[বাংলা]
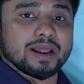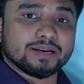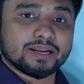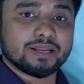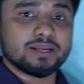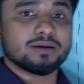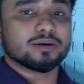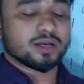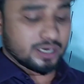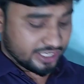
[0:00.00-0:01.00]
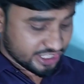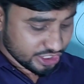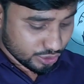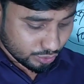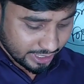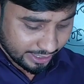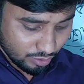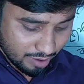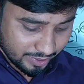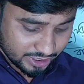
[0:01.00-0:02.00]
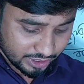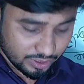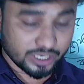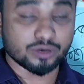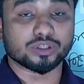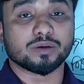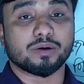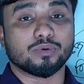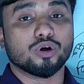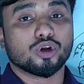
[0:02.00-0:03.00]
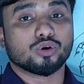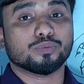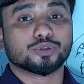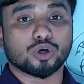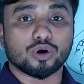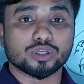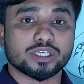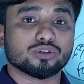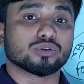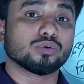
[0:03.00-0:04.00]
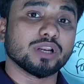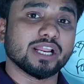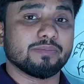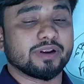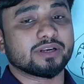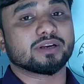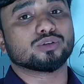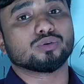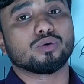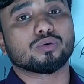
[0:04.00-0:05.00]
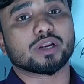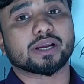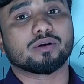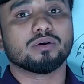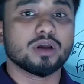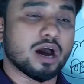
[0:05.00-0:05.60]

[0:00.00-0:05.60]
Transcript: বাইনারি ডিজিজ হোক না কেন আমরা সেগুলো কি করতে পারবো খুব সহজে যতগুলো এলিমেন্টের যোগ হোক না কেন